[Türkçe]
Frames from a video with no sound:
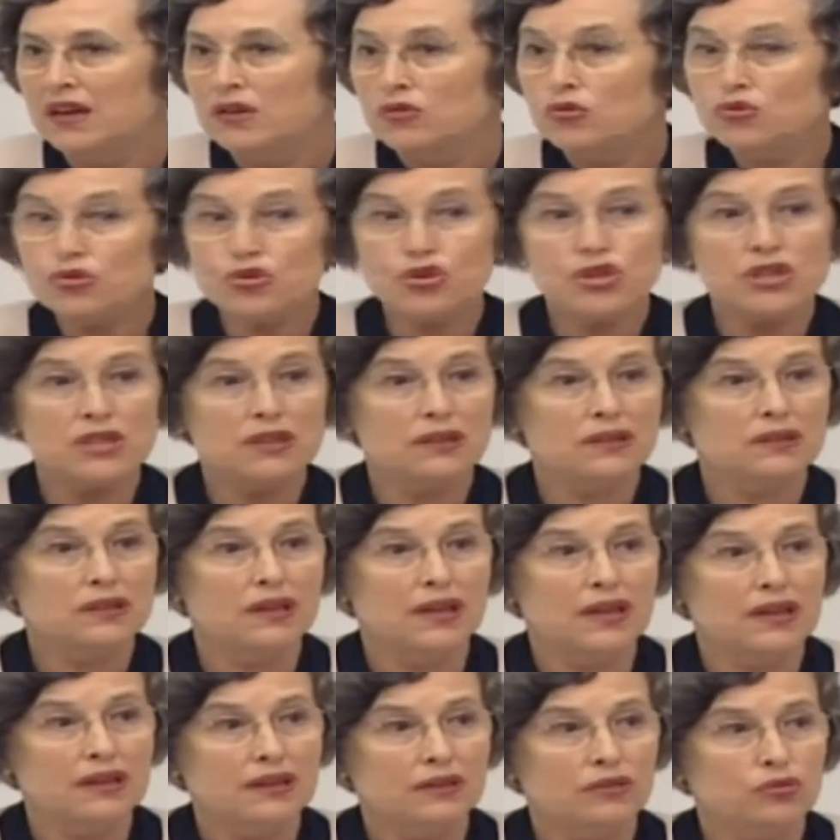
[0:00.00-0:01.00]
3
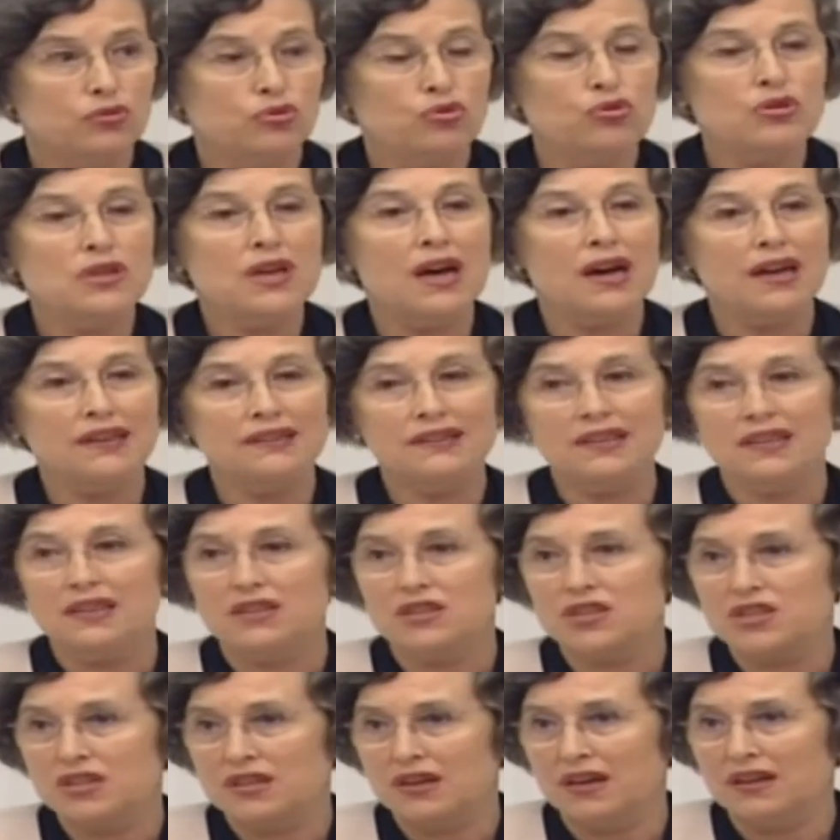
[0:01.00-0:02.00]
yılda dünya
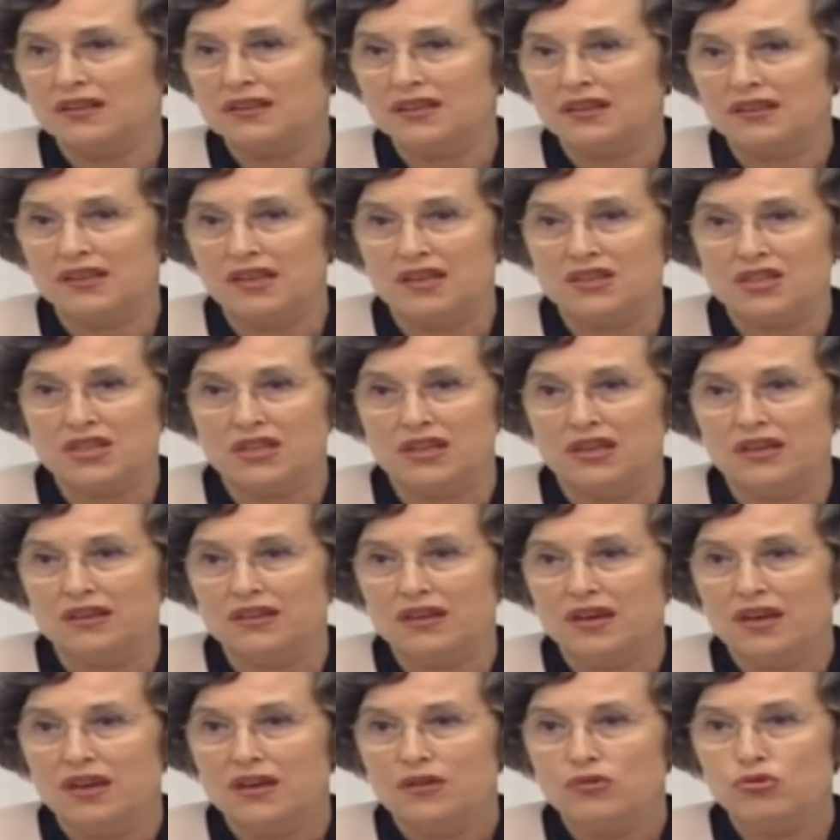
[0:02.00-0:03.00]
değişti arkadaşlar.
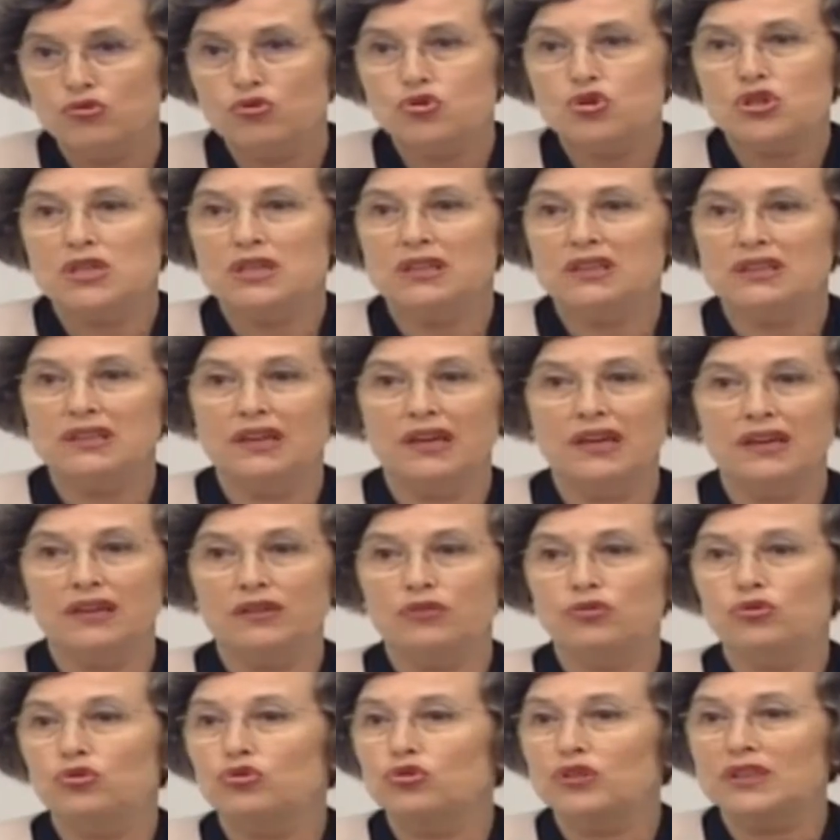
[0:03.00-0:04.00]
3
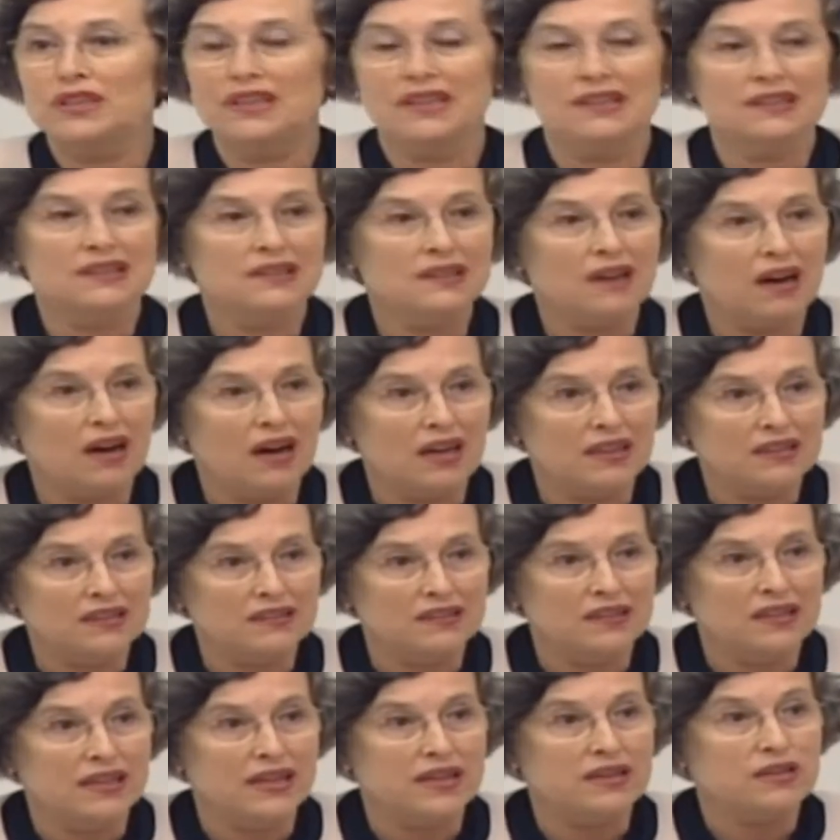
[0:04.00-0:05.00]
yılda Türkiye'nin
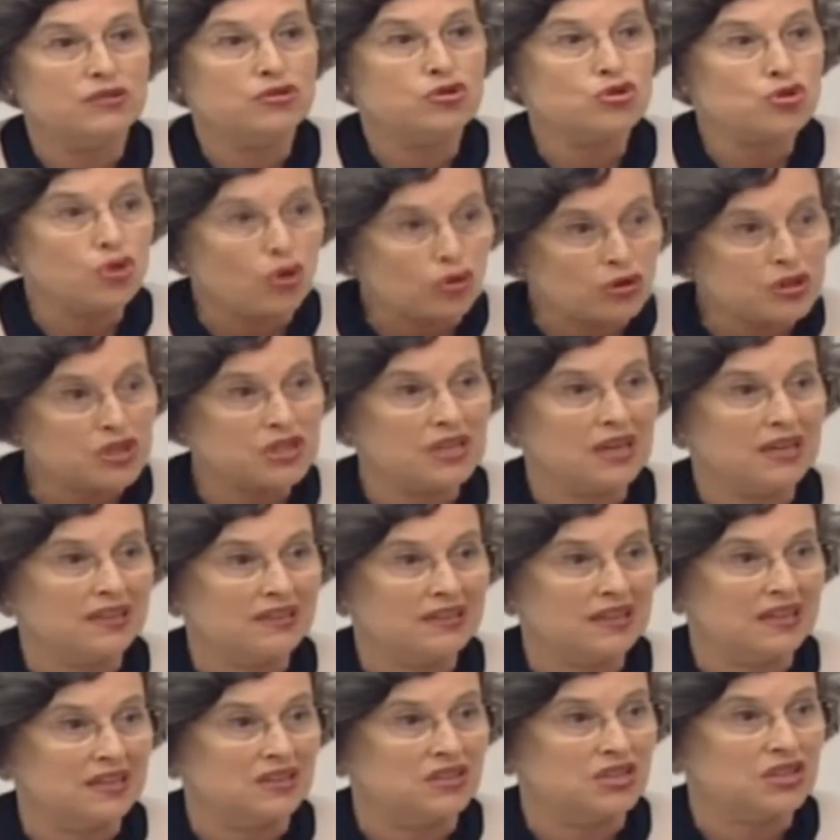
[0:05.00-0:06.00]
halinde çok
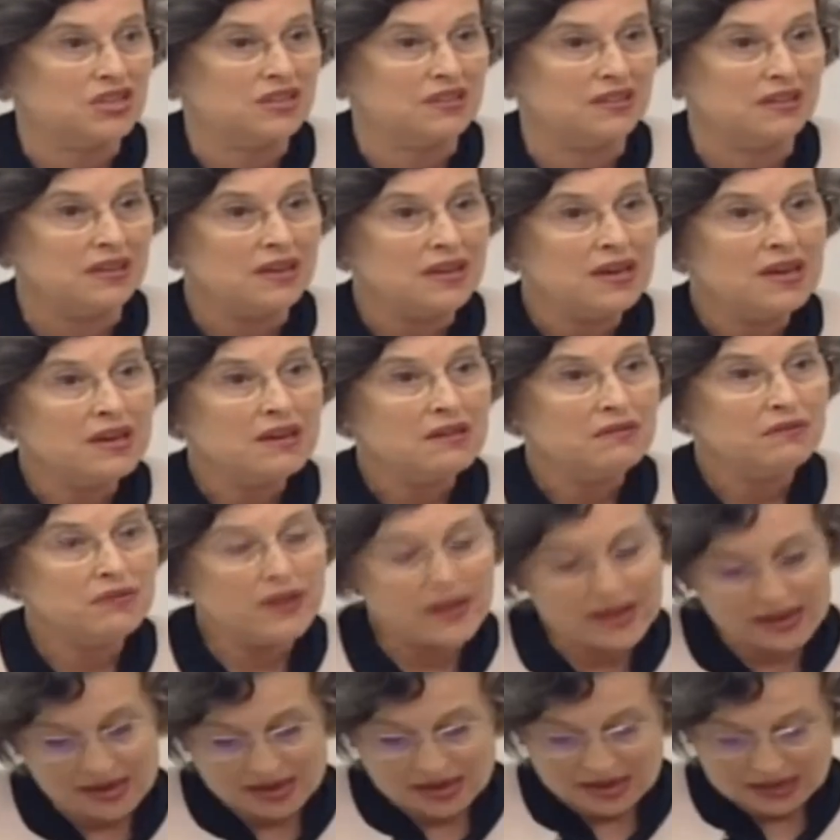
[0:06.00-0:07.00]
şey değişti
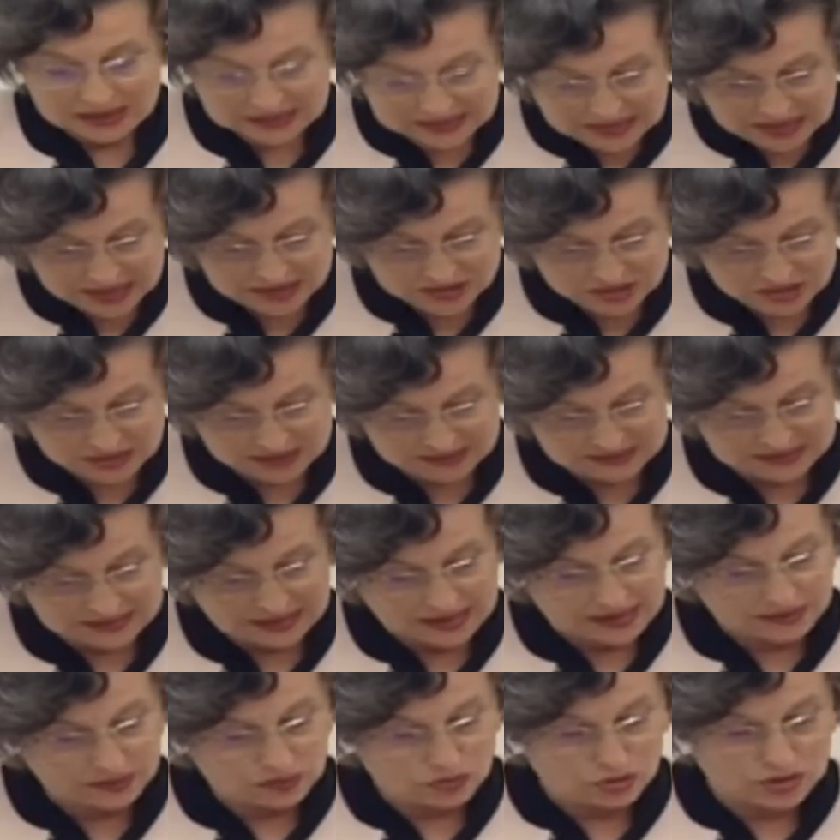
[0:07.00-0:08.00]
ve
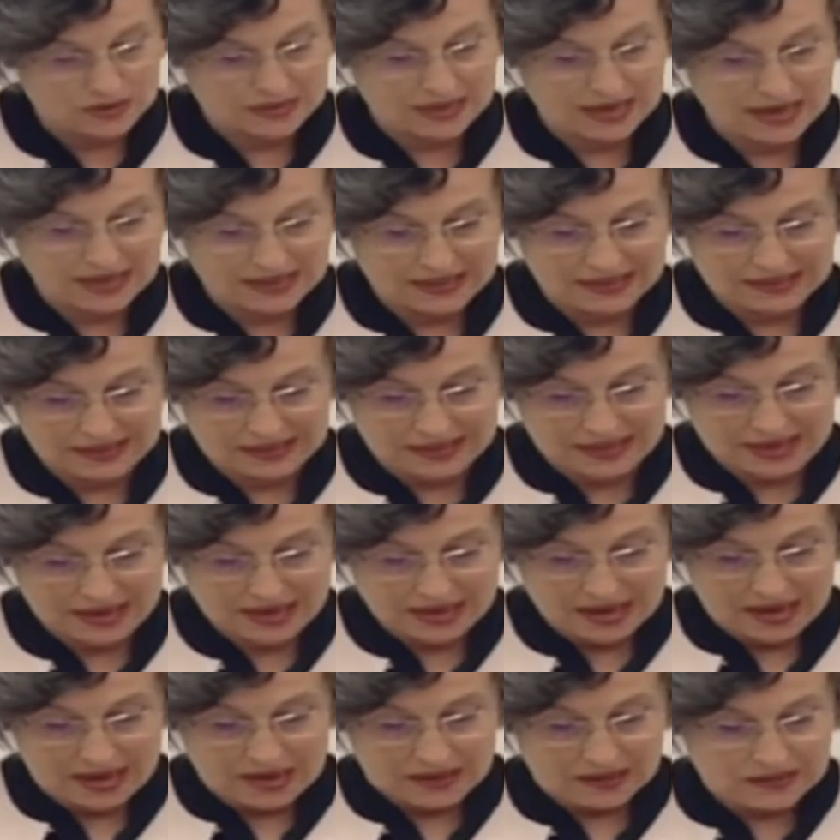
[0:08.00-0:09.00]
gerçekten
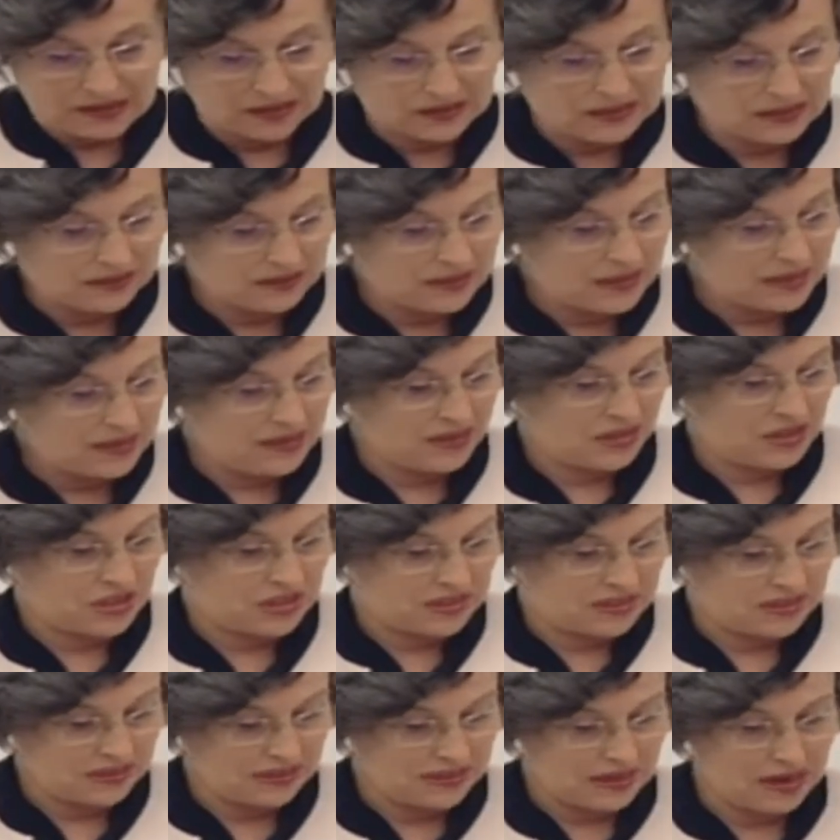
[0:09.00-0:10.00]
özellikle kadınlar
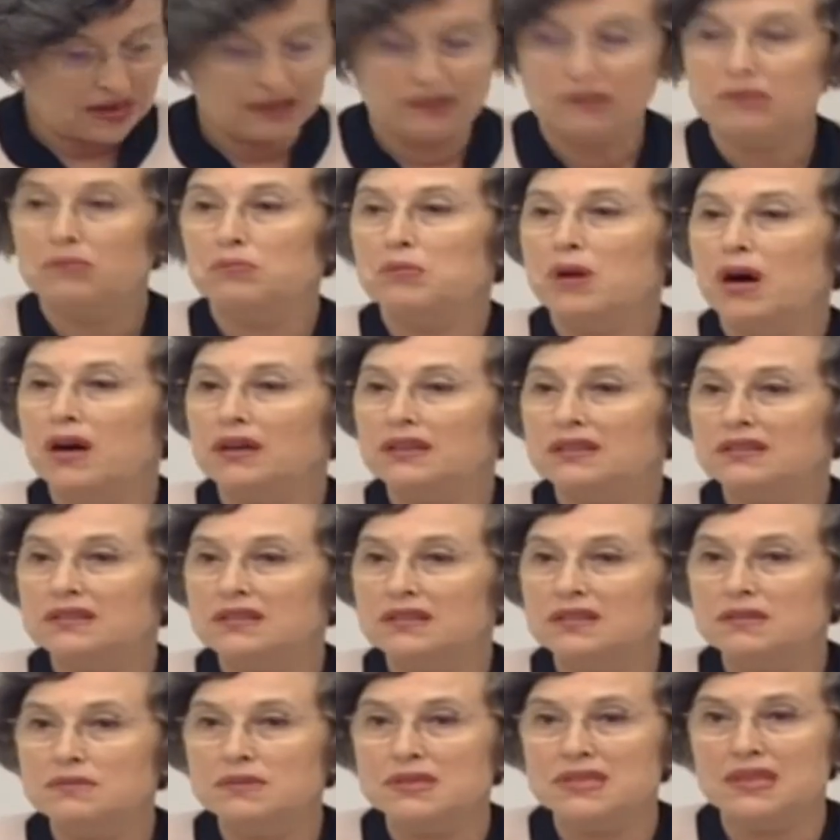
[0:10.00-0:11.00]
açısından
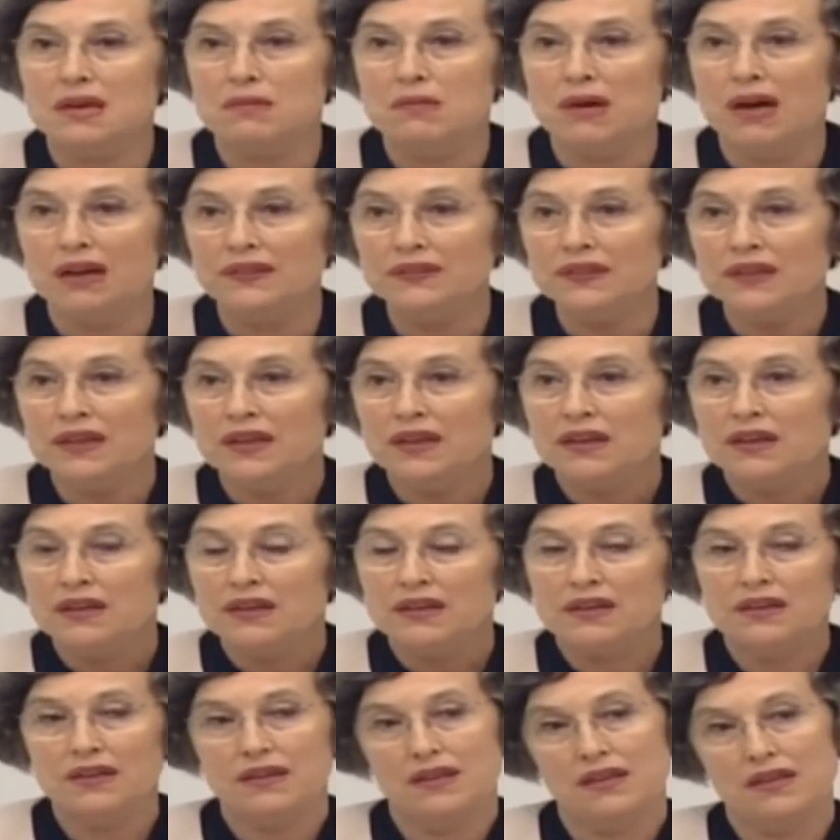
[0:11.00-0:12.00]
baktığım zaman
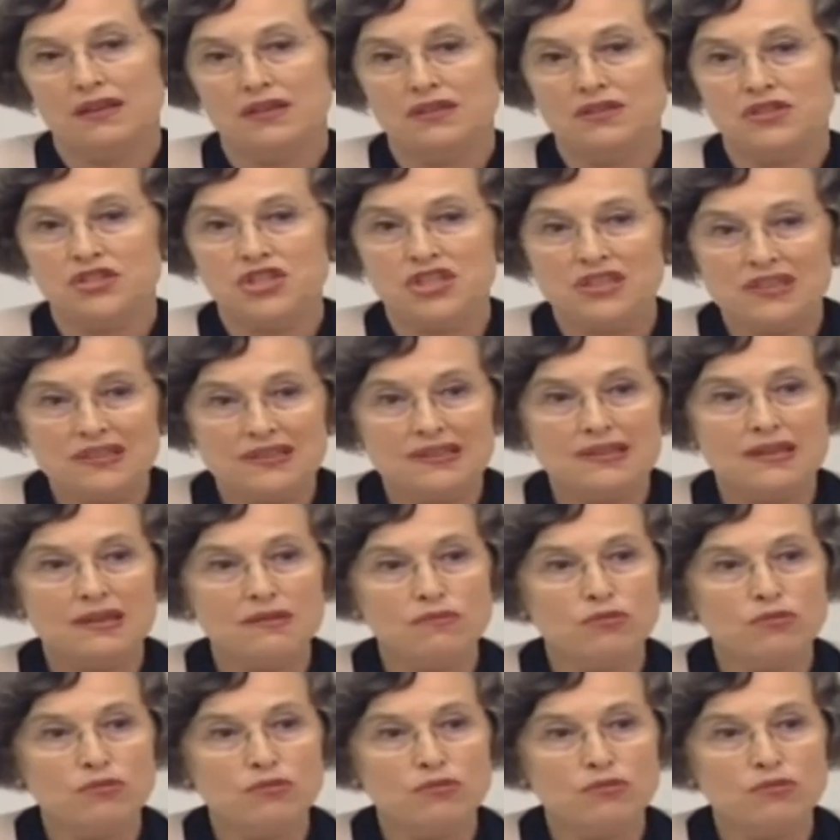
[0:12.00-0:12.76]
e, ciddi